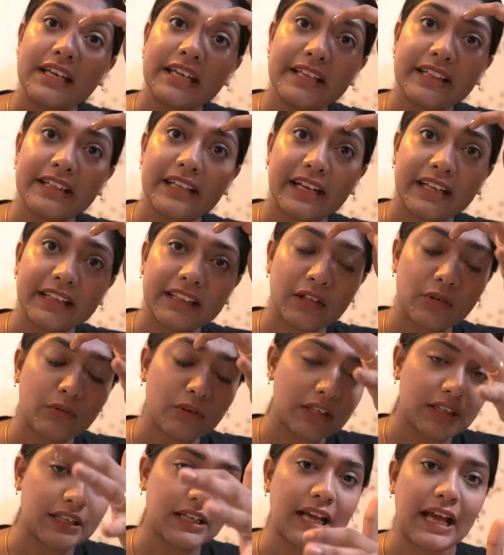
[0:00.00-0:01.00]
இந்த இடத்துல
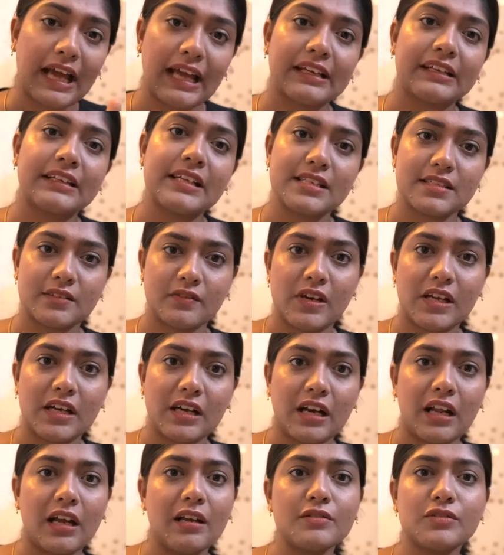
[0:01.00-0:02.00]
உங்களுக்கு ஆக்னேஸ்
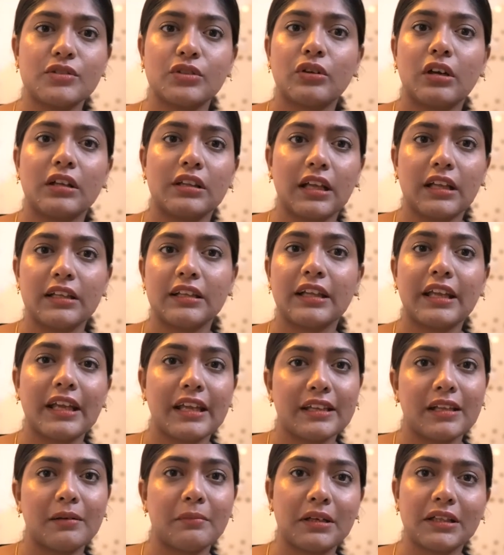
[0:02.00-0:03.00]
வரலாம் ஸோ அதுக்கு
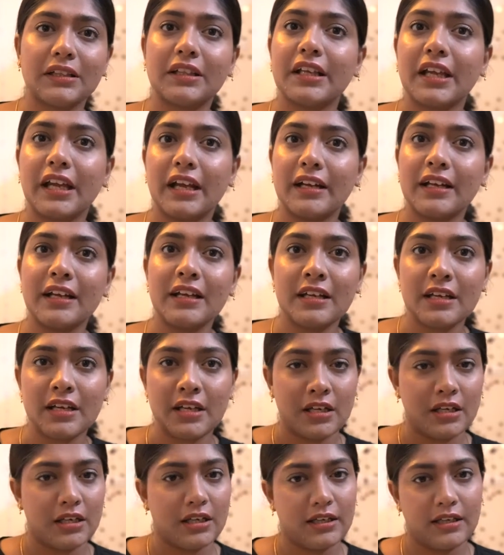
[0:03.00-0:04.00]
ஏற்ற மாதிரியான
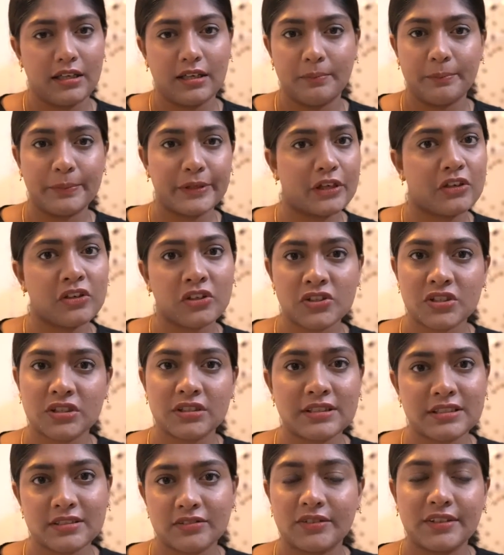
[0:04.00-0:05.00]

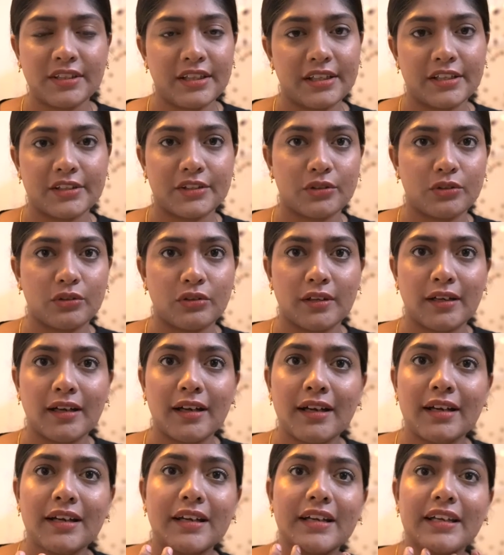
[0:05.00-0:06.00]
ப்ரிகாஷன்ஸ் வந்து எடுத்துக்கோங்க
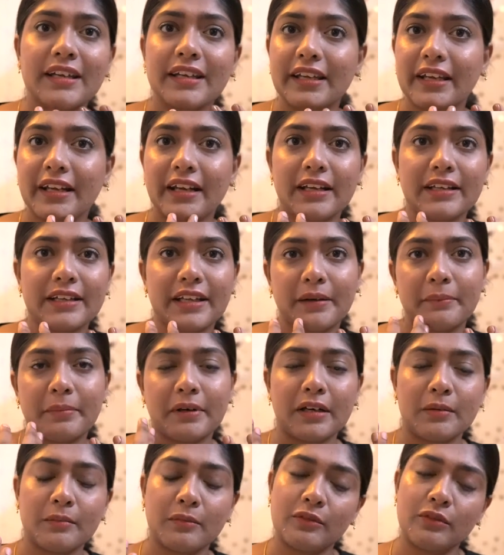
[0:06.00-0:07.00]
இங்கெல்லாம் நீங்கள்
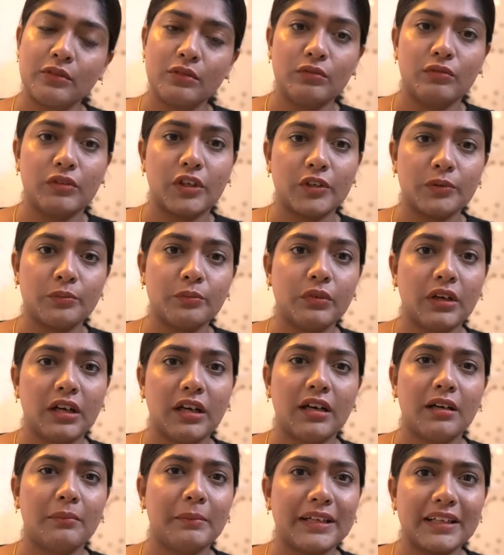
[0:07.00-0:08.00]
பண்ணும்போதும் வரும்
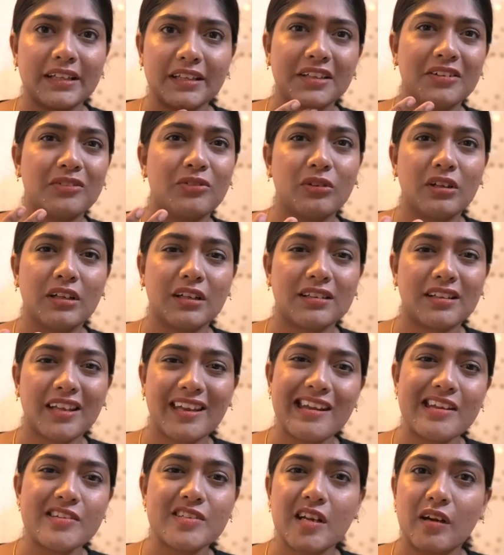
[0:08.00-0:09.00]
பட் இங்கே உங்களுக்கு
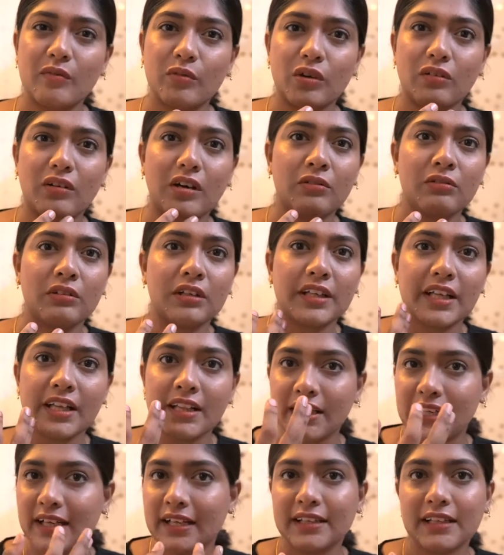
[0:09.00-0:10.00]
டீனேஜில் அவ்வளோவா உங்களுக்கு
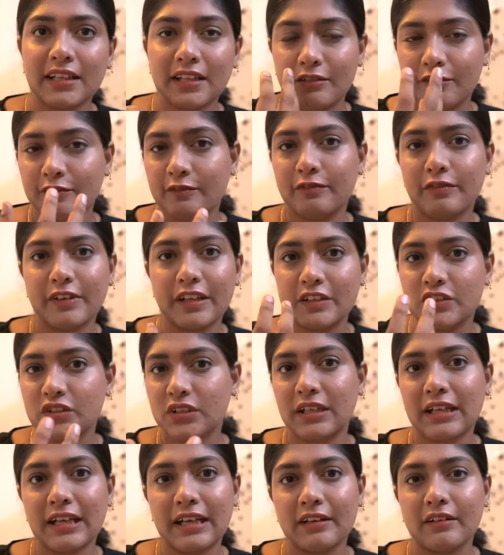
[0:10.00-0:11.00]
இந்த இடத்துல
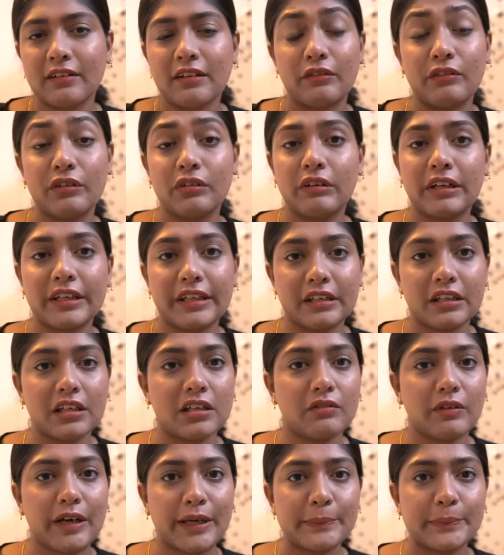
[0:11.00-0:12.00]
ஃபேஷியல் ஹேர் அவ்வளோவா
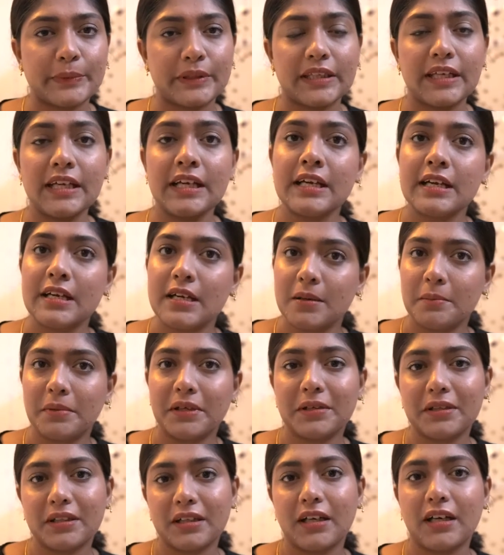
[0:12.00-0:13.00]
இருக்க வாய்ப்பு இல்லை
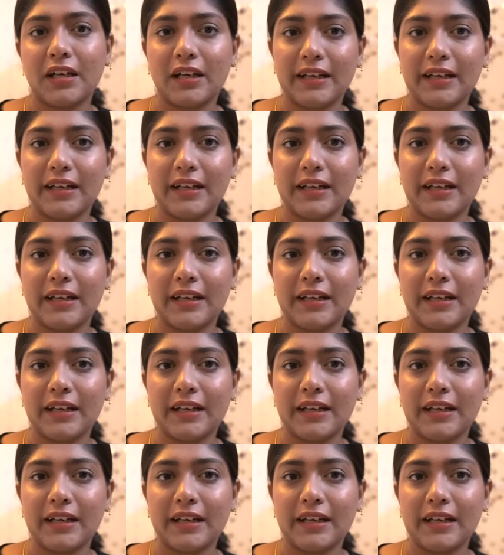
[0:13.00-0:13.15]
பட்